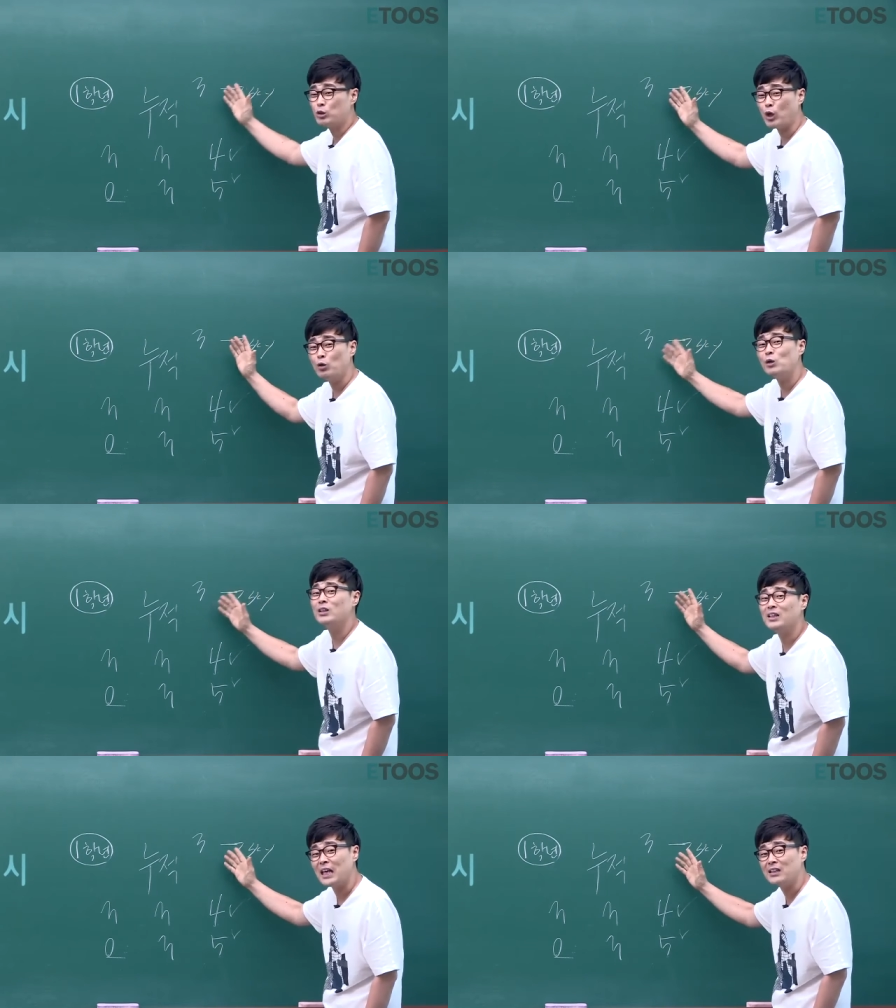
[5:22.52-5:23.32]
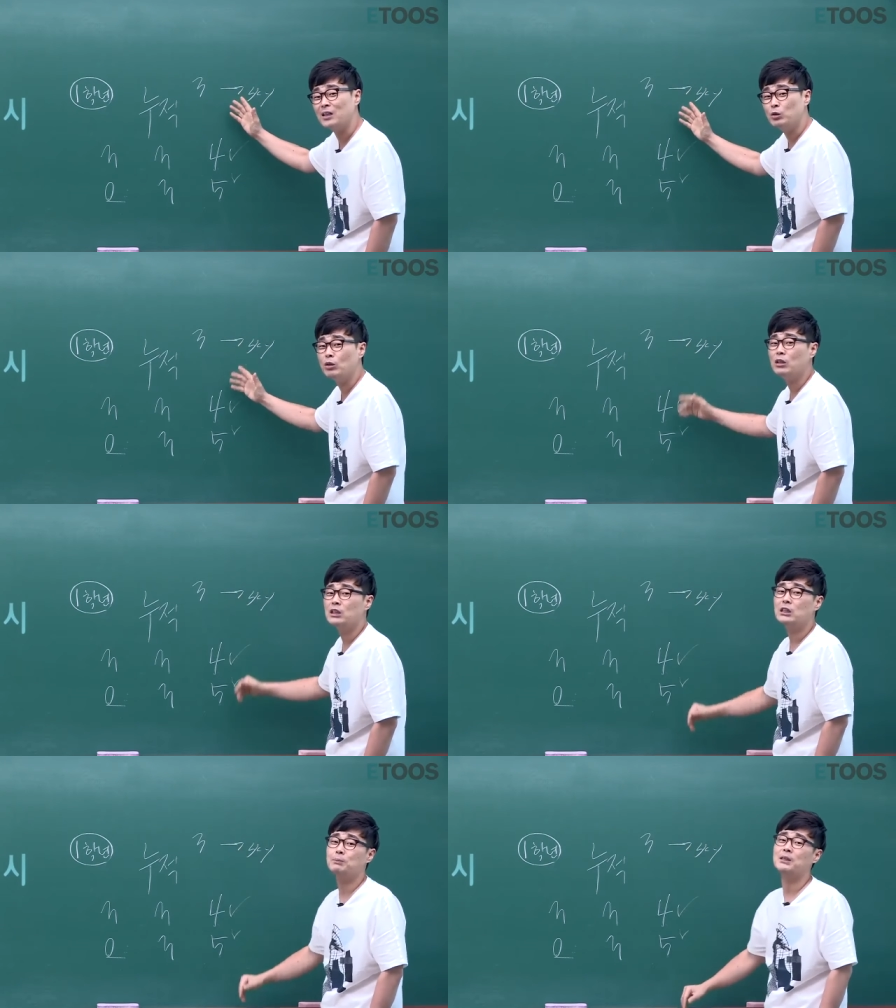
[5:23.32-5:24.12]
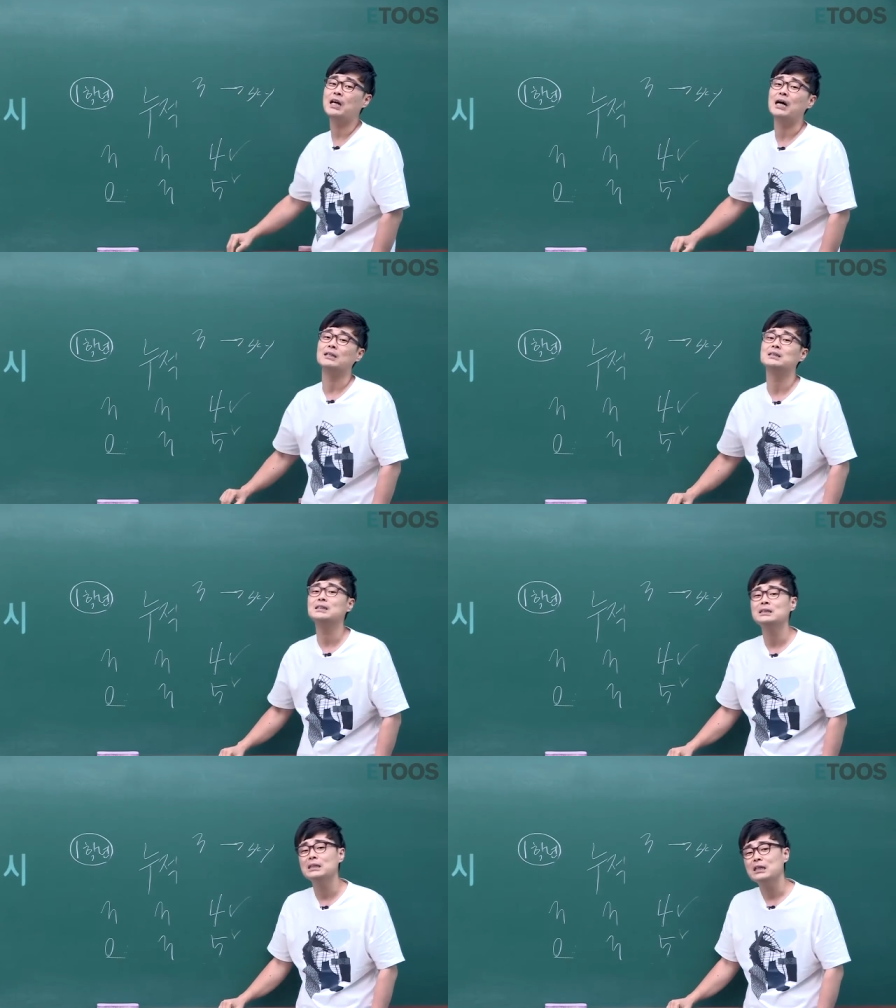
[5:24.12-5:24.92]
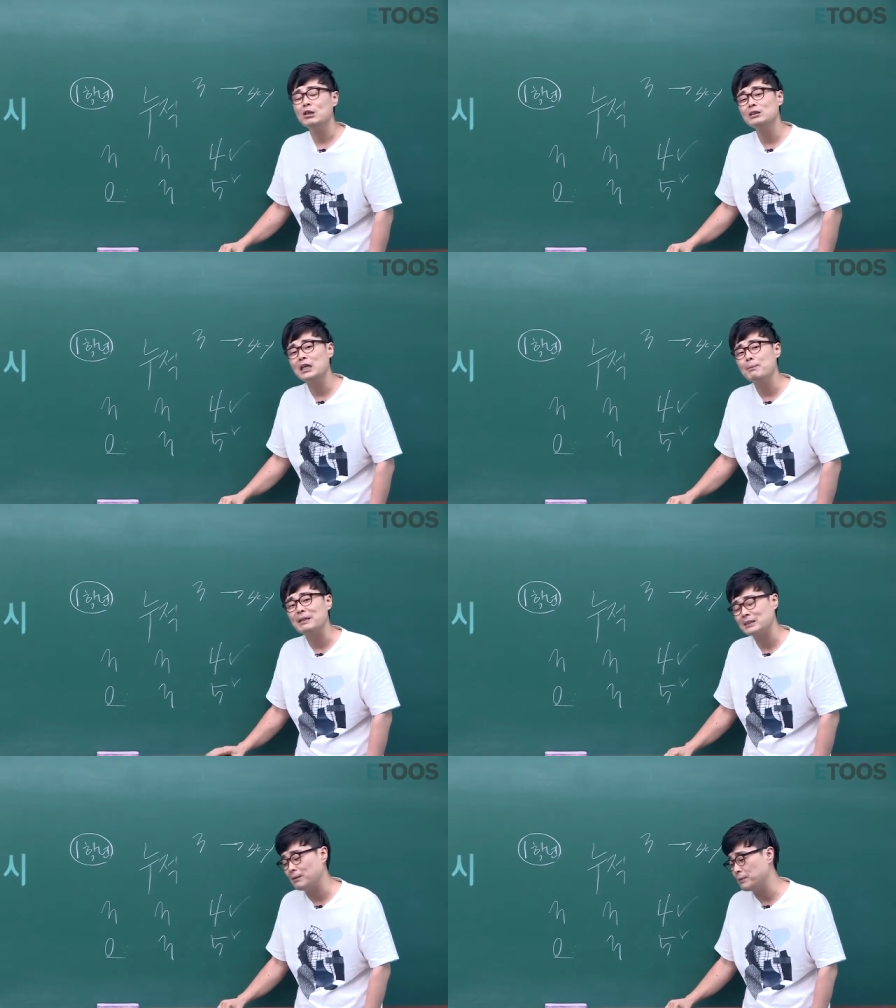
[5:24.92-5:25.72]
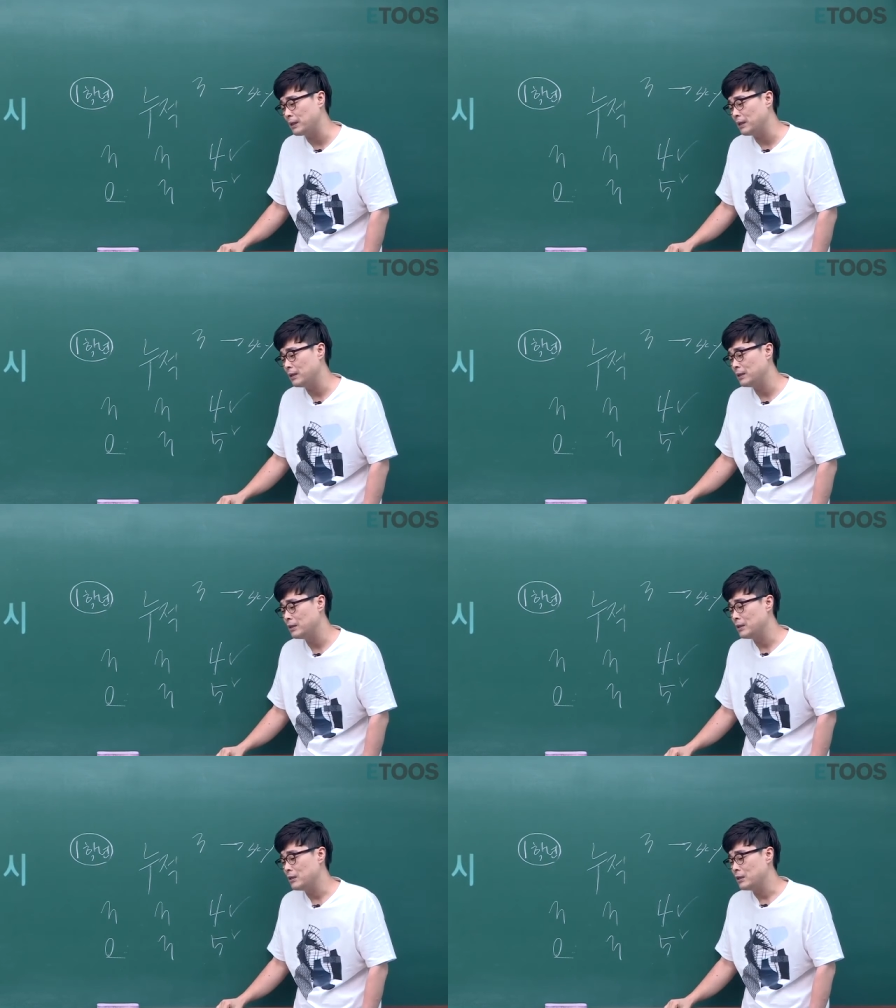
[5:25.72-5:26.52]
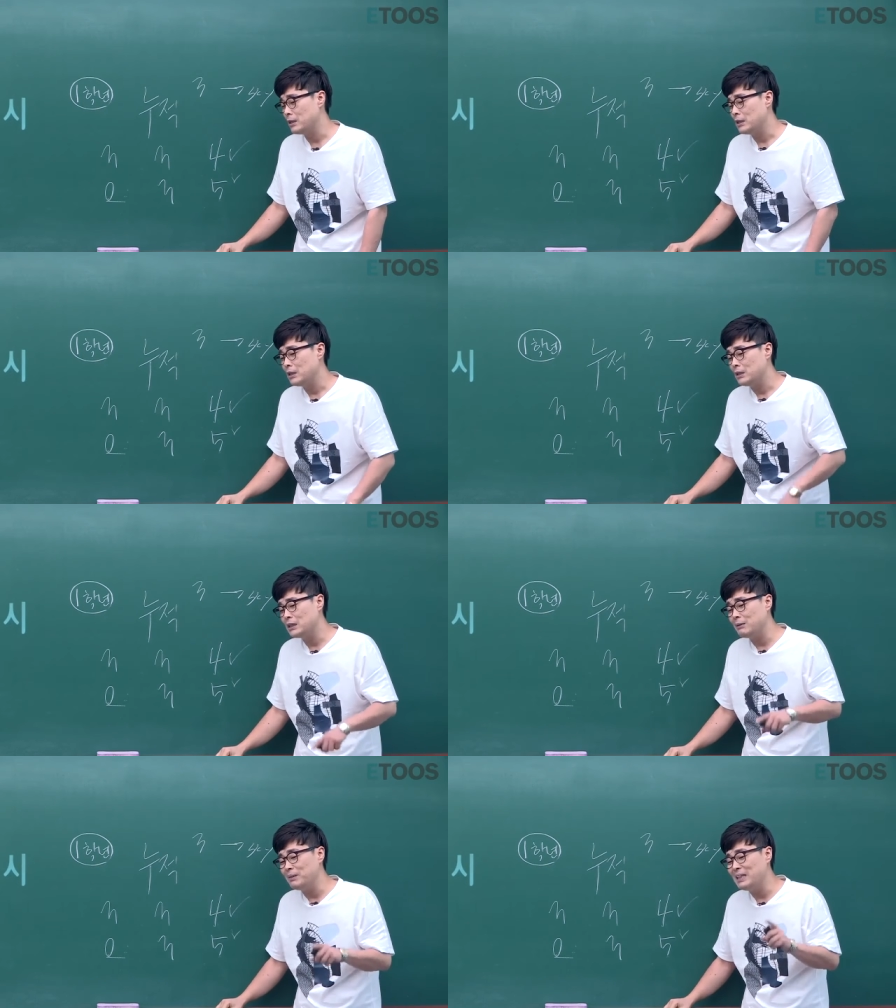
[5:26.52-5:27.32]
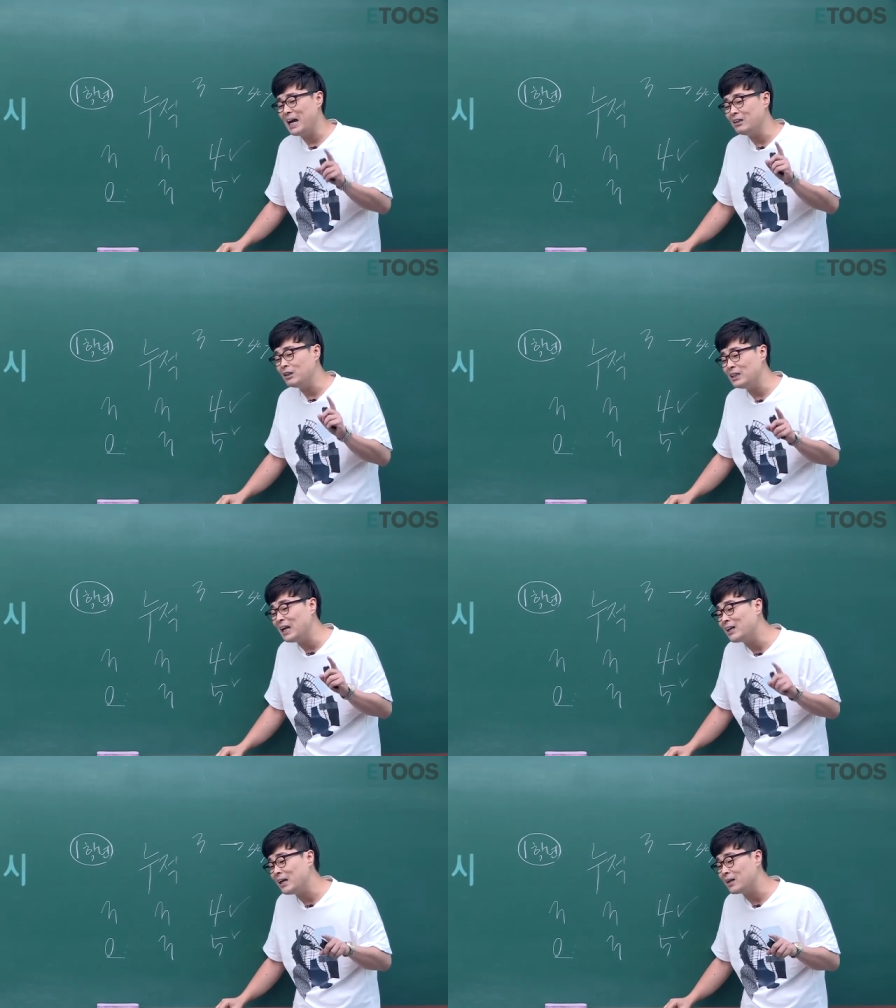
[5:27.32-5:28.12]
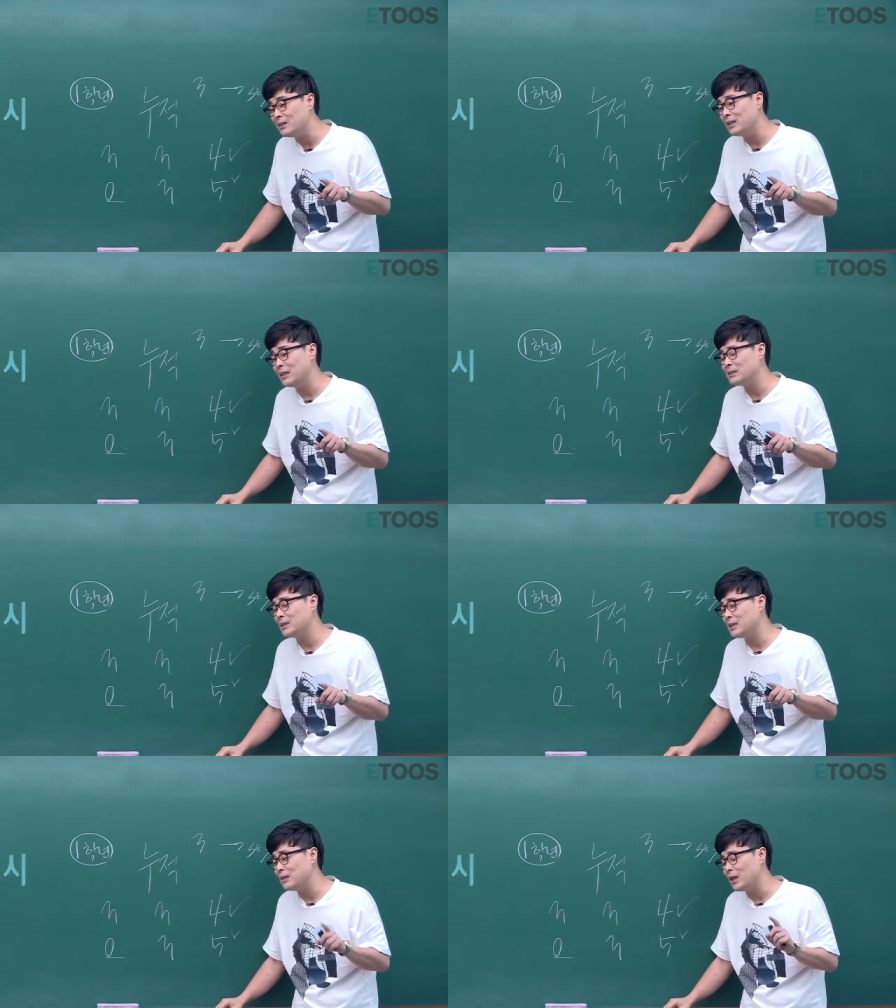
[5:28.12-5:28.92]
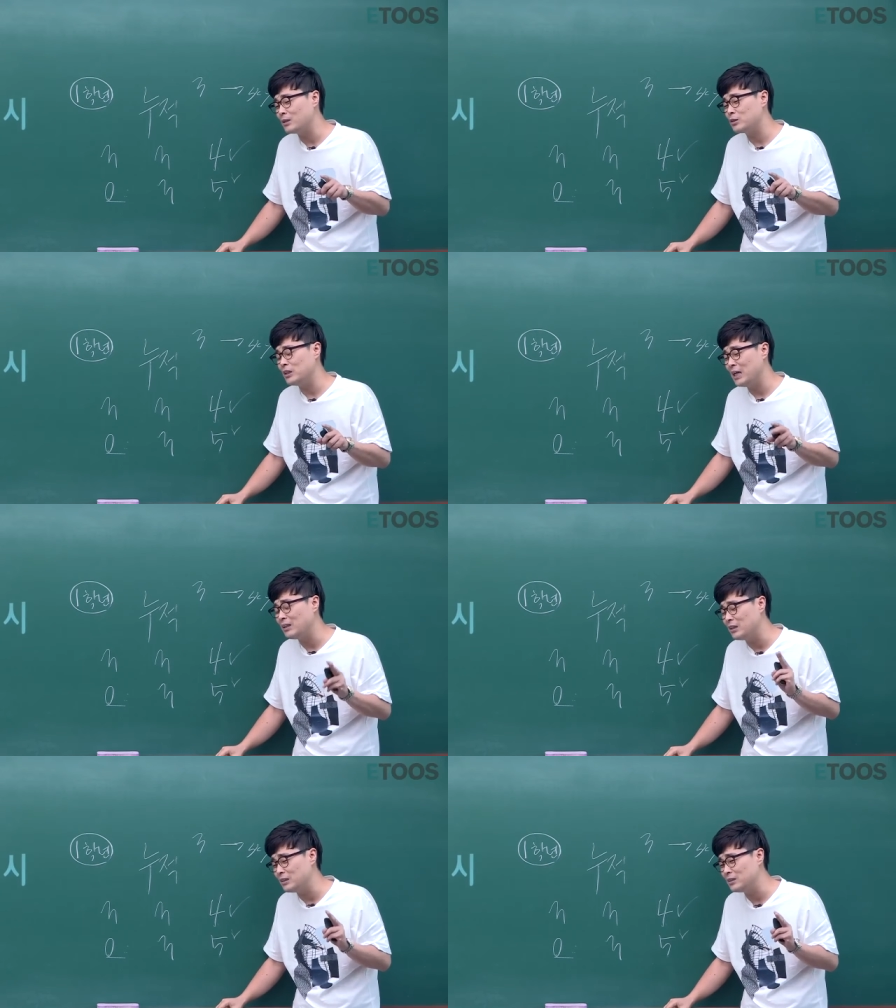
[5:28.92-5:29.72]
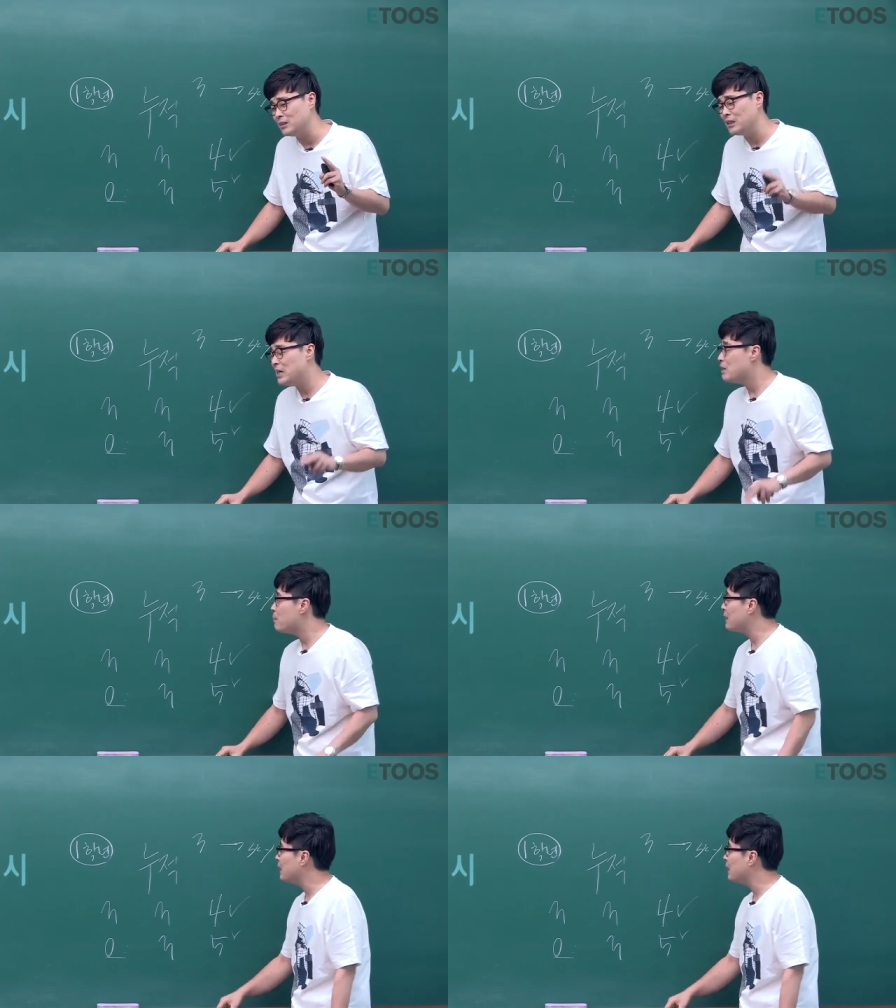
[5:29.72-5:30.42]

정규 1등이 되더라도 쉽지가 않은 현상이 발생합니다. 지금 2학년 1학기가 끝난 상태겠죠. 2학년들은. 만약에